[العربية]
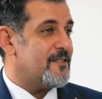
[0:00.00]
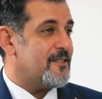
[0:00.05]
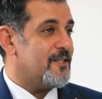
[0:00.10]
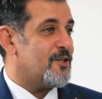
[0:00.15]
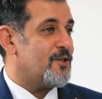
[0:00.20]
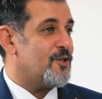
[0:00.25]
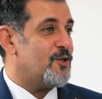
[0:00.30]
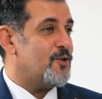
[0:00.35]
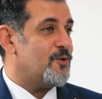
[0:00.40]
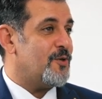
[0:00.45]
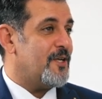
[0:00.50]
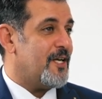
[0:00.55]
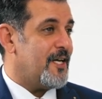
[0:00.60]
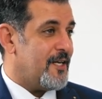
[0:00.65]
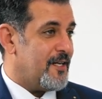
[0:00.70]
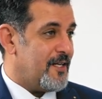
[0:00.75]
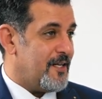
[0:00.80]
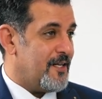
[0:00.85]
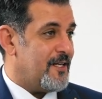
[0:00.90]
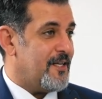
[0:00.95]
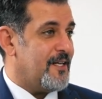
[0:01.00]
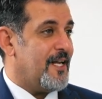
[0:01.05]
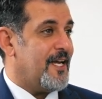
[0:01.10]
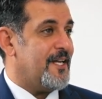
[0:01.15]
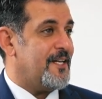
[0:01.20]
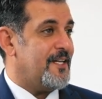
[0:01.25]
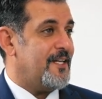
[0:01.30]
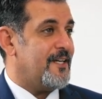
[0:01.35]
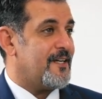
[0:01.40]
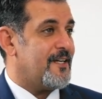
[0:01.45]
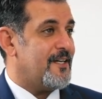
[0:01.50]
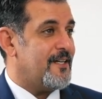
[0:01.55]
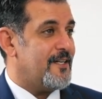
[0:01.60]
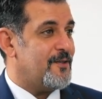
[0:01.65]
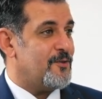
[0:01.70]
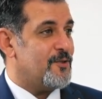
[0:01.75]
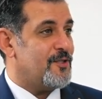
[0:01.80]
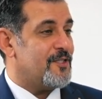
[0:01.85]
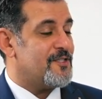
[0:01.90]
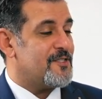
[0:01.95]
يدخلون على الحديقه
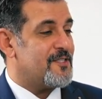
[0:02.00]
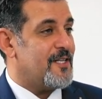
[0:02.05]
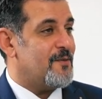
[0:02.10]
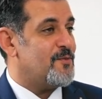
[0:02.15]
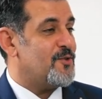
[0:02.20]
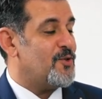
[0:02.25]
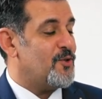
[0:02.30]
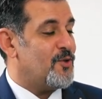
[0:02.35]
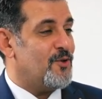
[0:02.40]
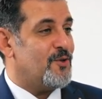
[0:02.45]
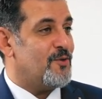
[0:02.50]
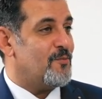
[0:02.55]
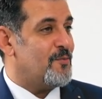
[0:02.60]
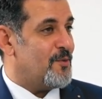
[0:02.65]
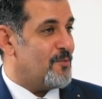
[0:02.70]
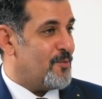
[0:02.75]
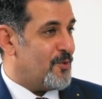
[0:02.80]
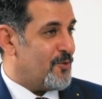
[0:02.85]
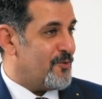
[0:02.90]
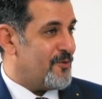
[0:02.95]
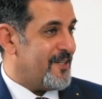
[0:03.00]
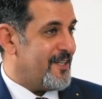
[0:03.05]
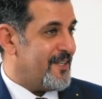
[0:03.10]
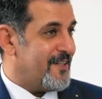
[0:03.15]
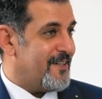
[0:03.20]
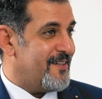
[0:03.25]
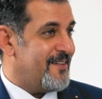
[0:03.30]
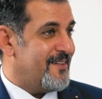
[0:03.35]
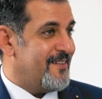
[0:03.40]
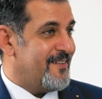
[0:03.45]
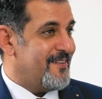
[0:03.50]
ويستمتعون ببوفيه